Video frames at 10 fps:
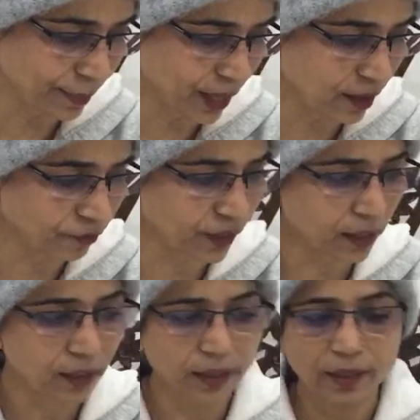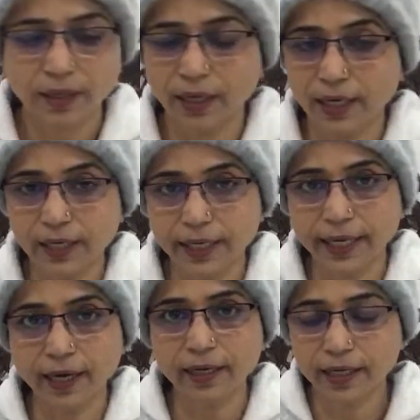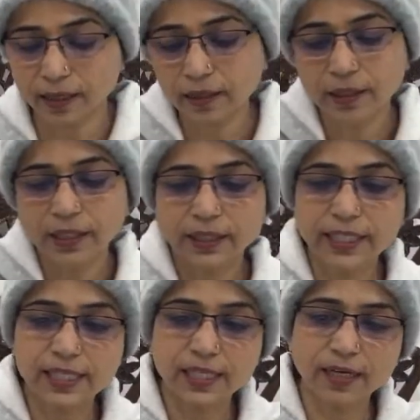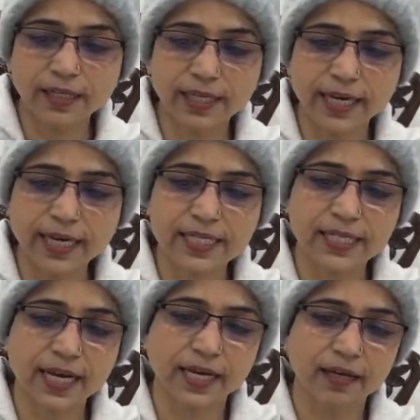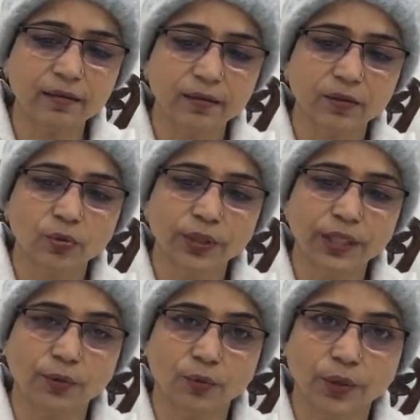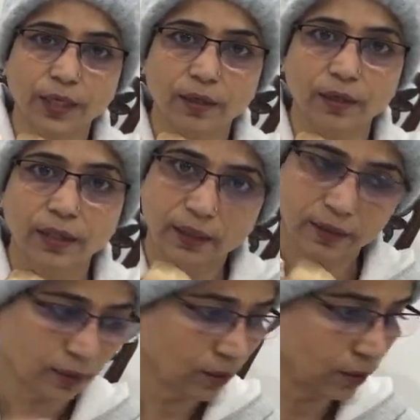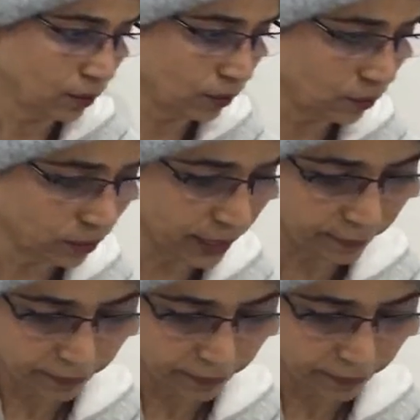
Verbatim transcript: रहा फिर कलर ये लाने का तीसरा ये कैसे आया तो ये हो गया ओके